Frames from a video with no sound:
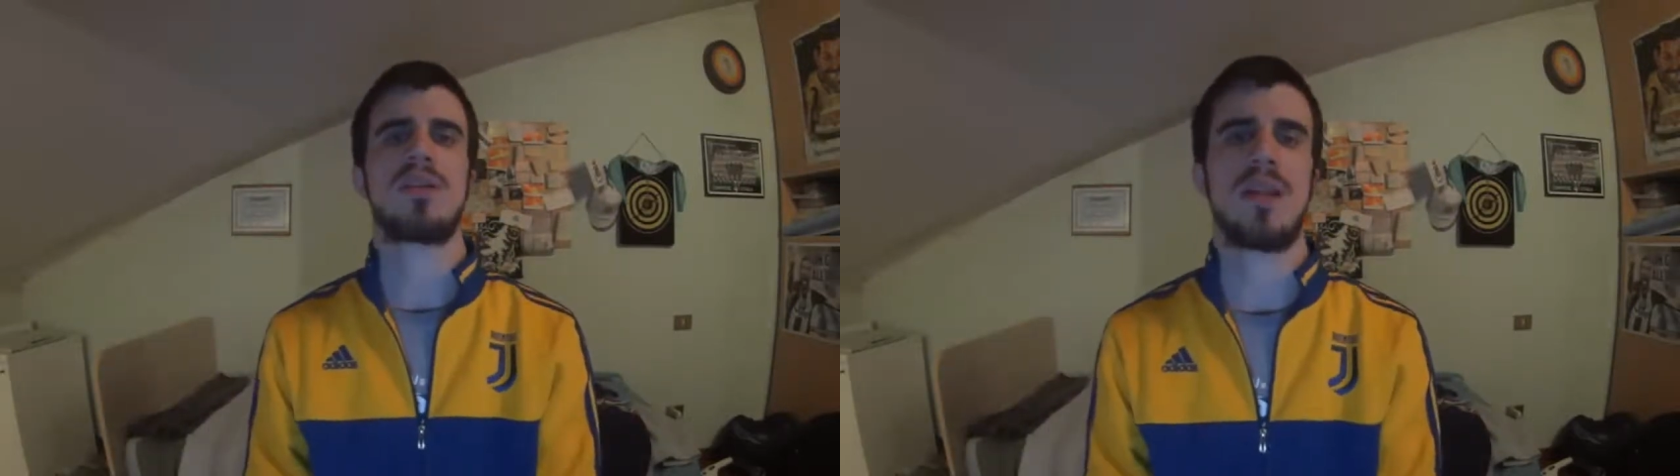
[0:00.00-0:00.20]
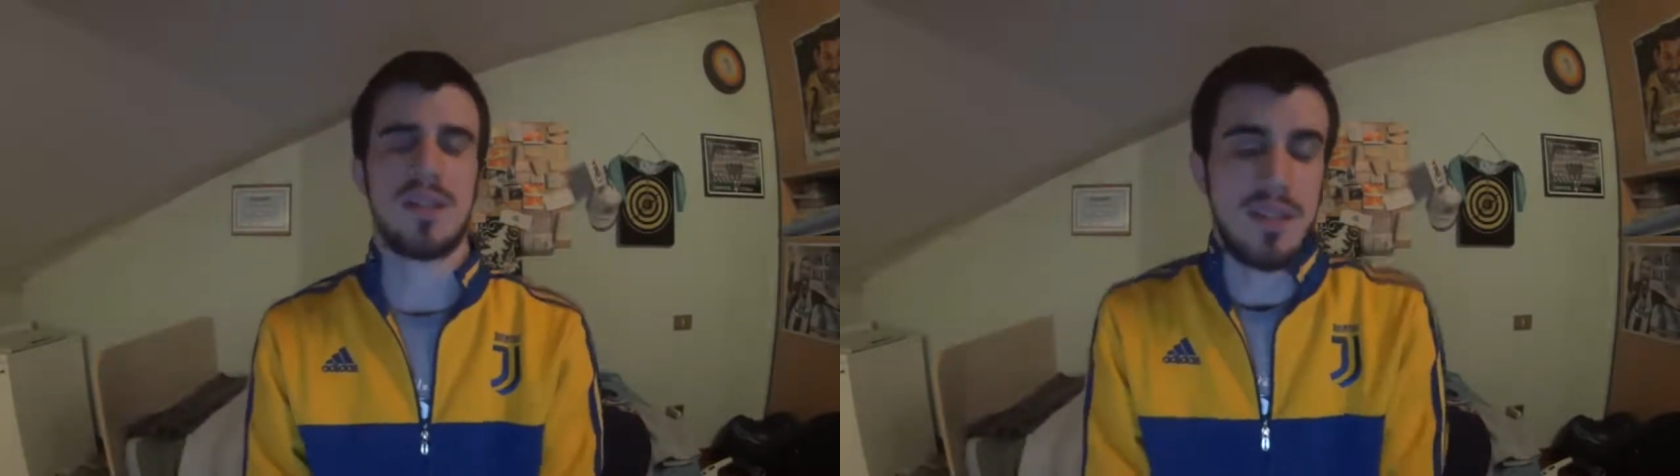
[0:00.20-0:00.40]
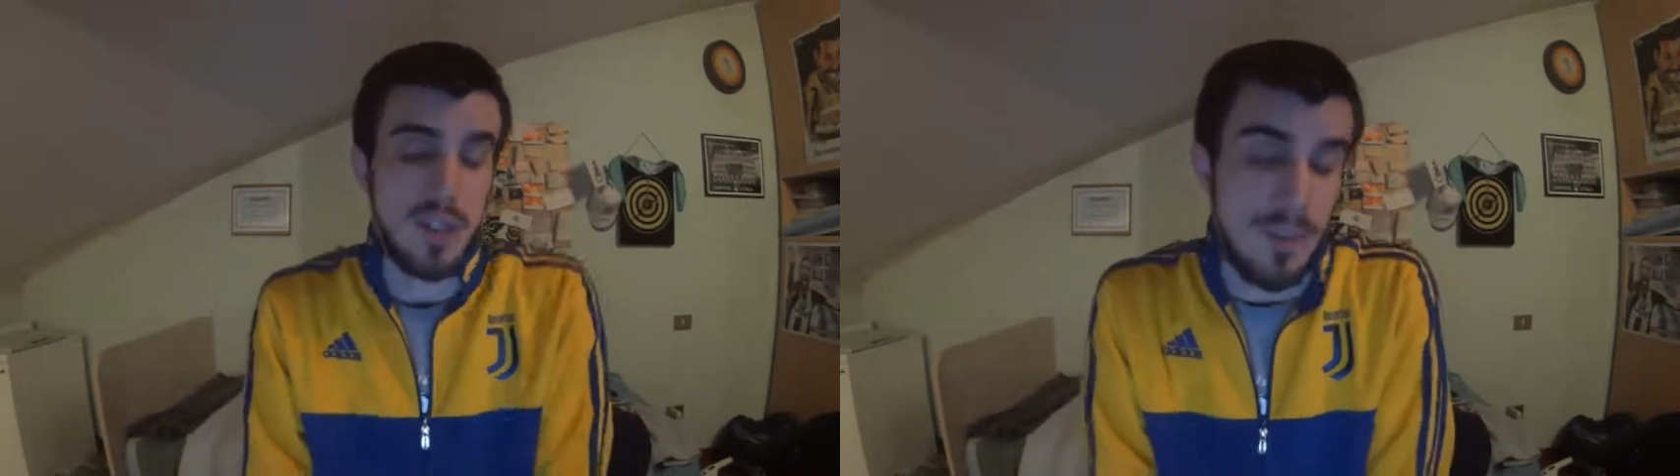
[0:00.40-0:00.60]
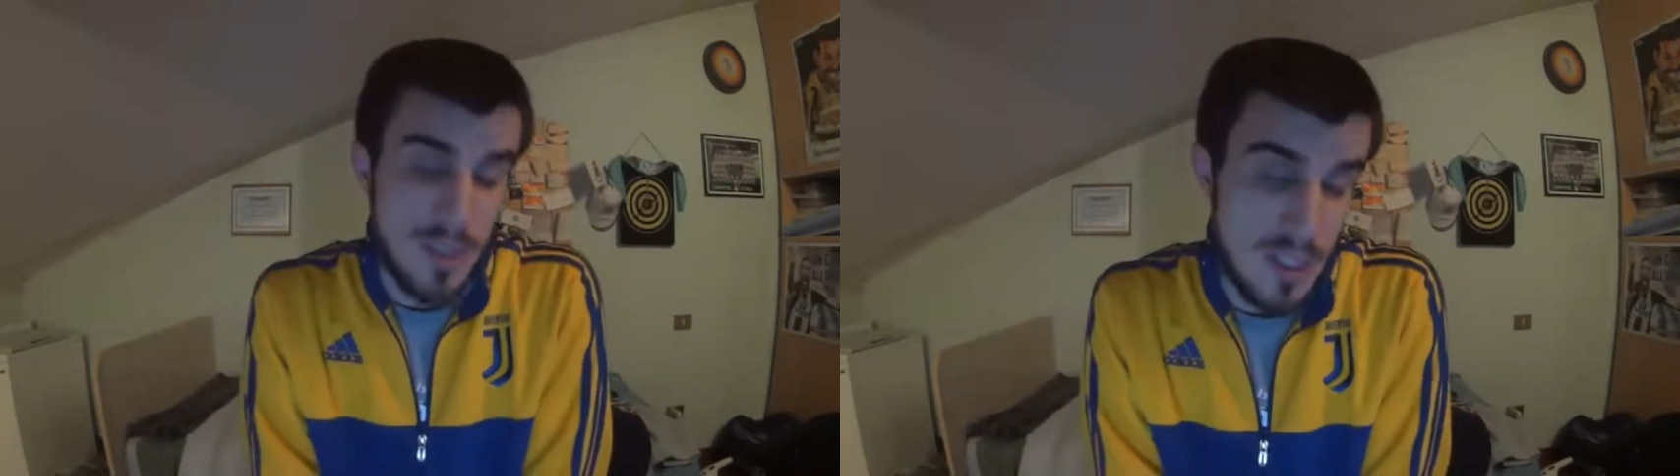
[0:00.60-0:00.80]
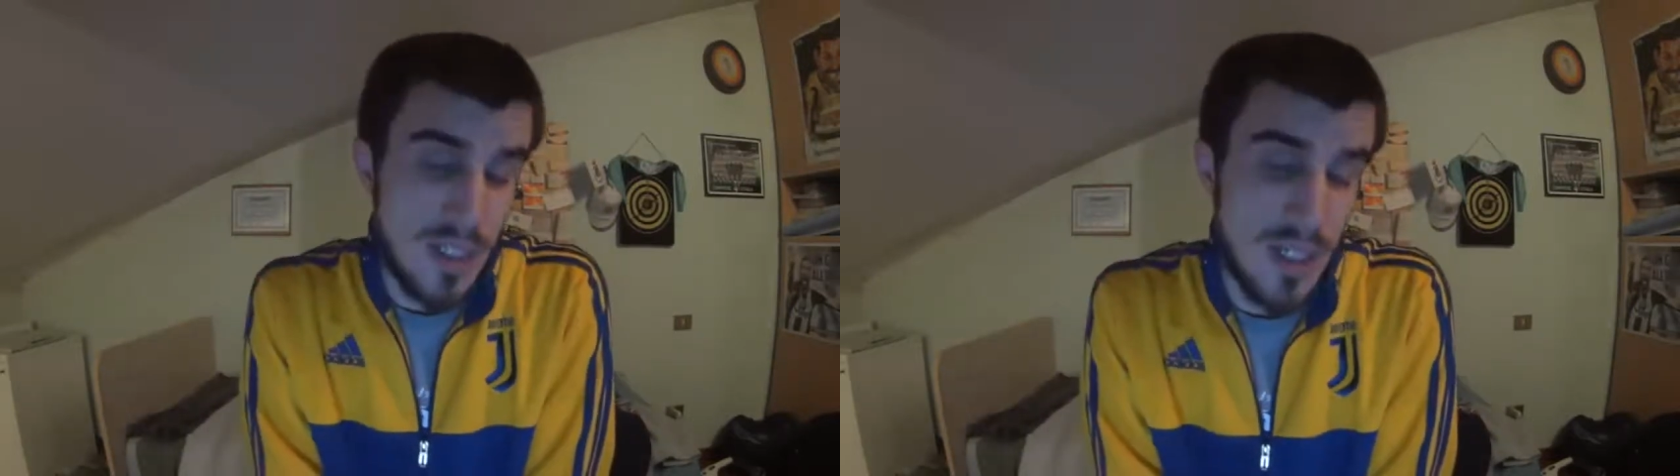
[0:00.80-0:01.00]
del
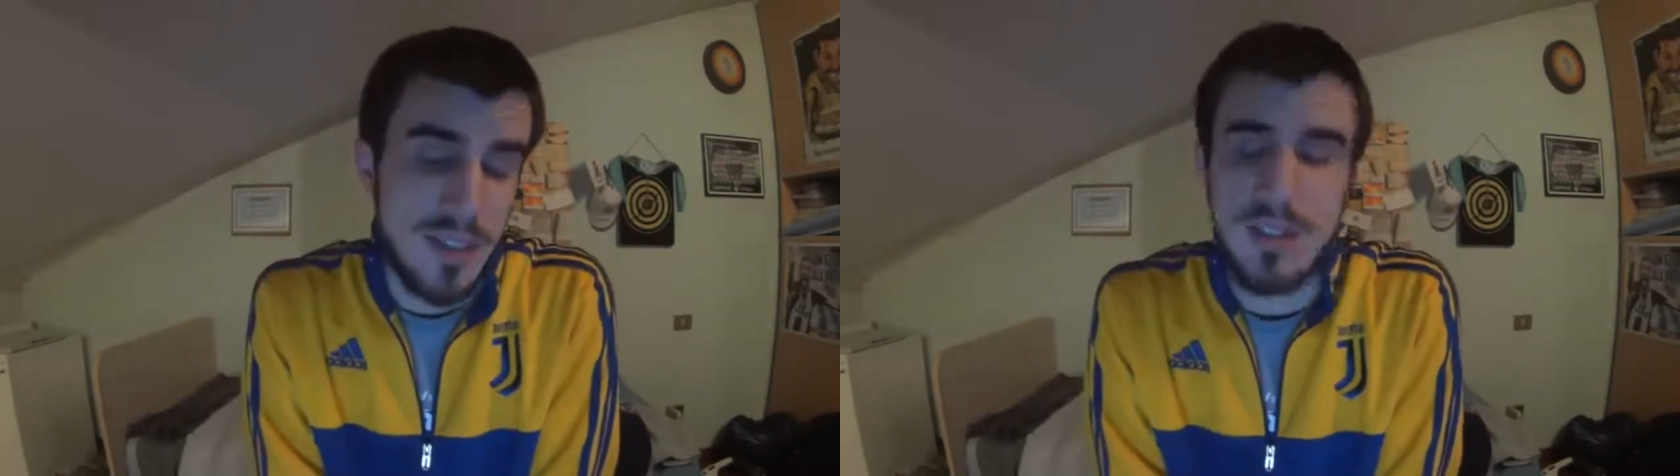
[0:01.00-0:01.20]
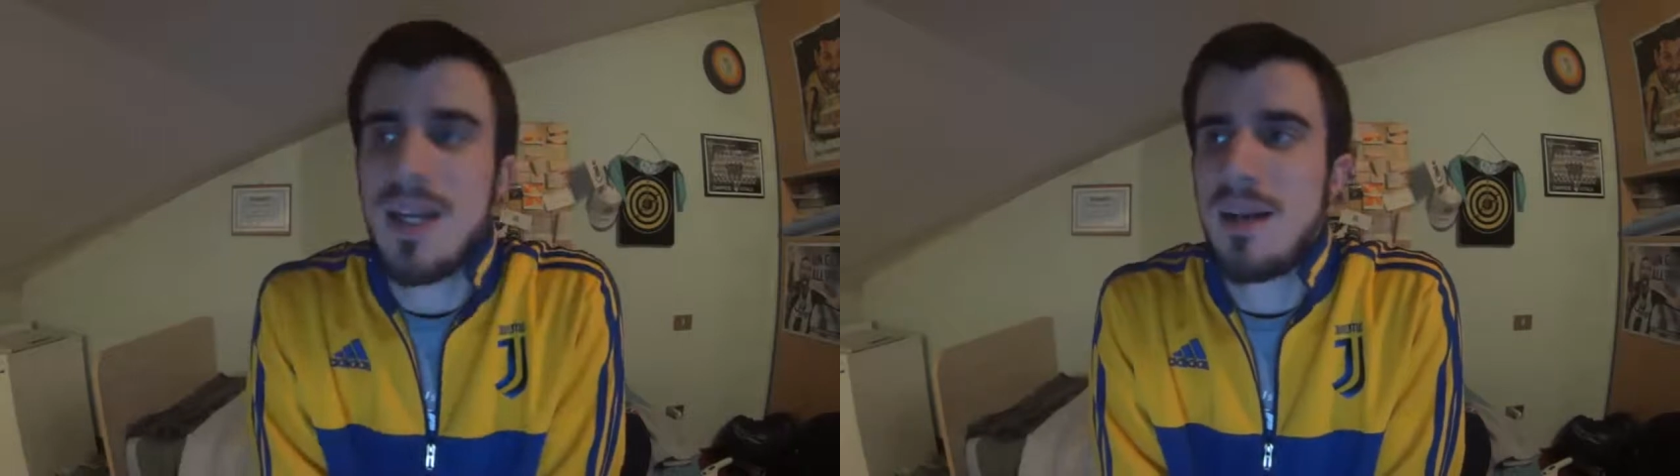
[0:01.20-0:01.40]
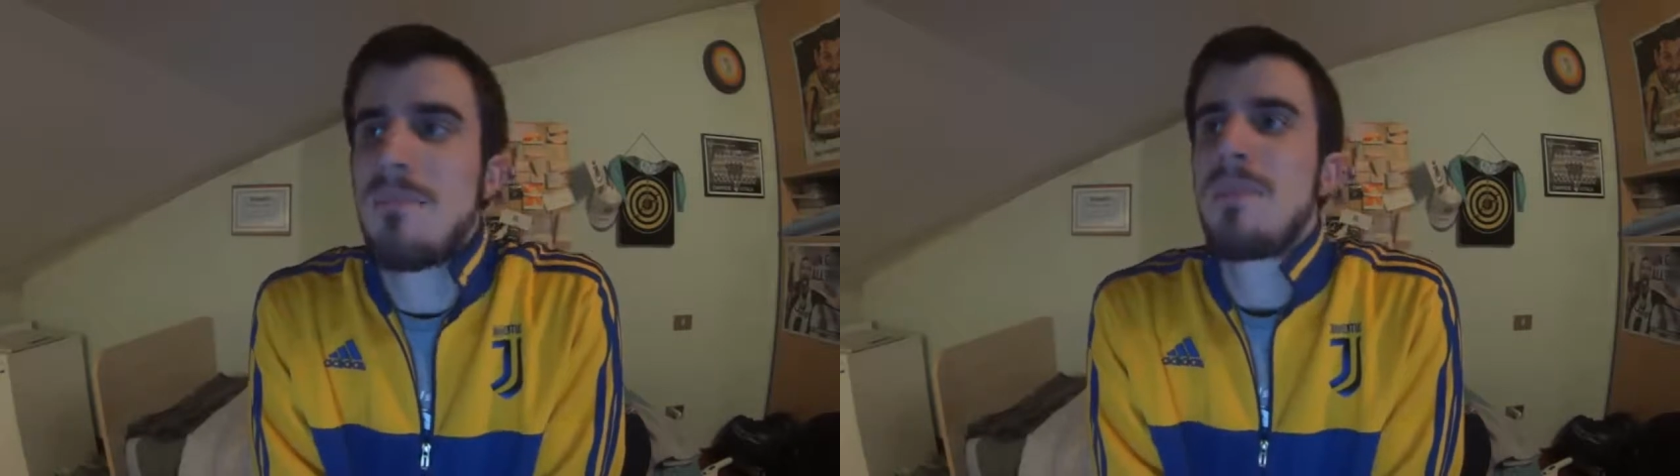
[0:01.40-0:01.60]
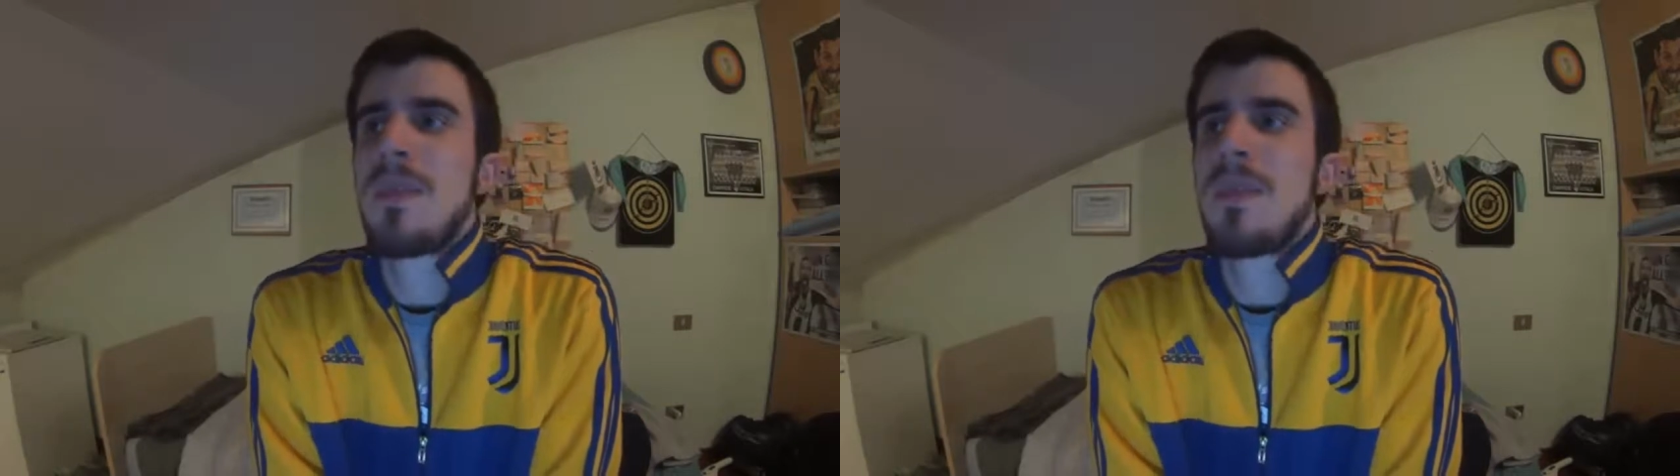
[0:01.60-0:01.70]
CT nazionale